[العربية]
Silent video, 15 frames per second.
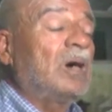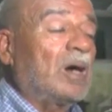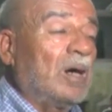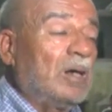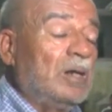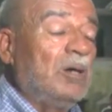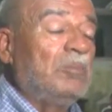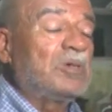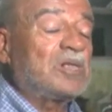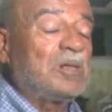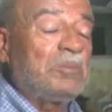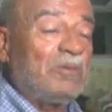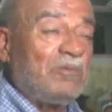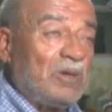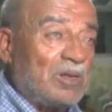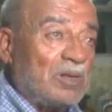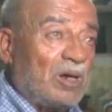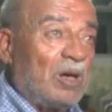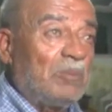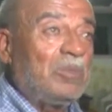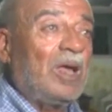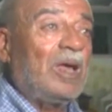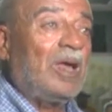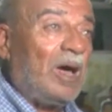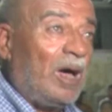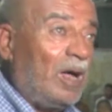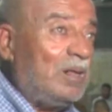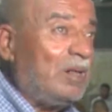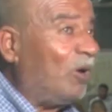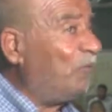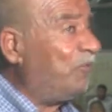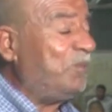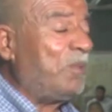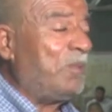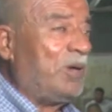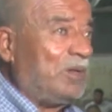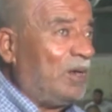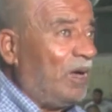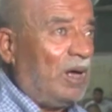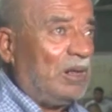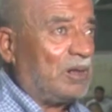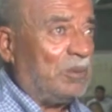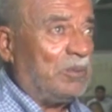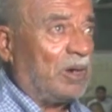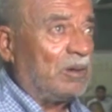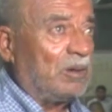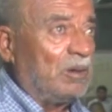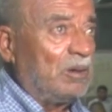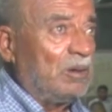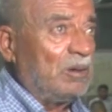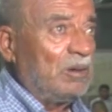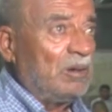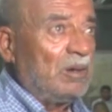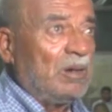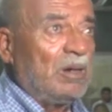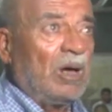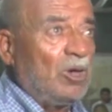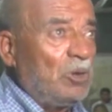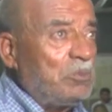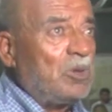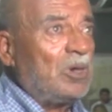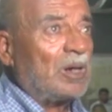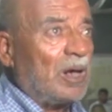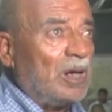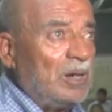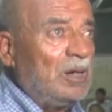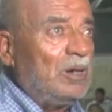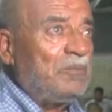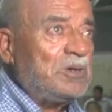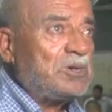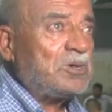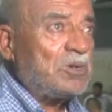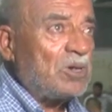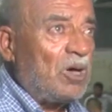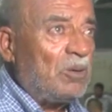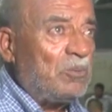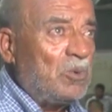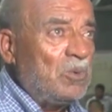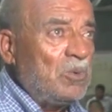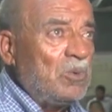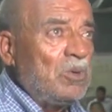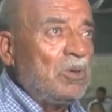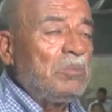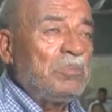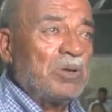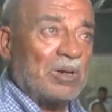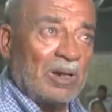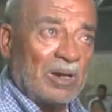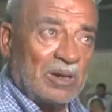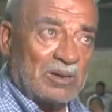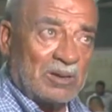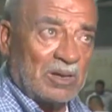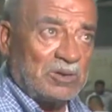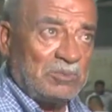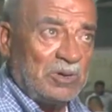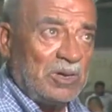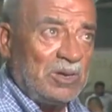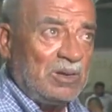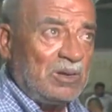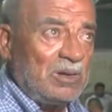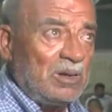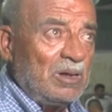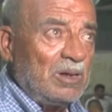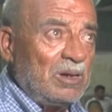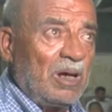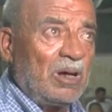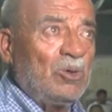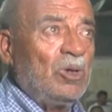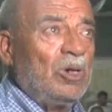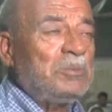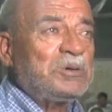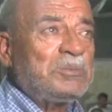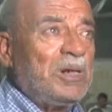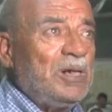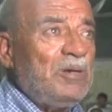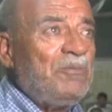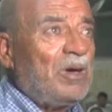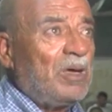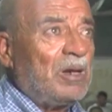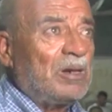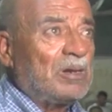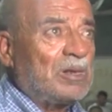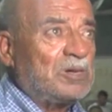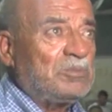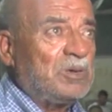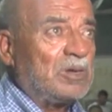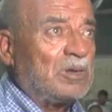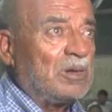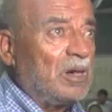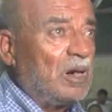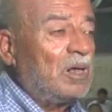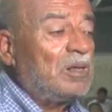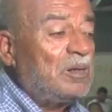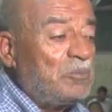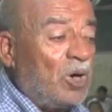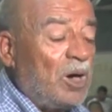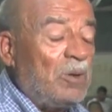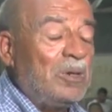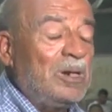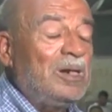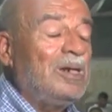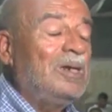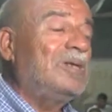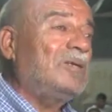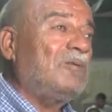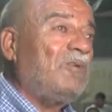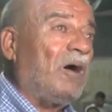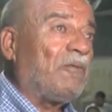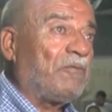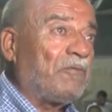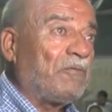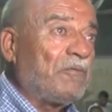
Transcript: خليل مستمر في الاضراب للاحد او فيما بعد الاحد كمان لا يمكن خليل يفتش اضرابه بقرار التجميد لانه احنا مش معنيين بقرار التجميد هذه محاوله للالتفاف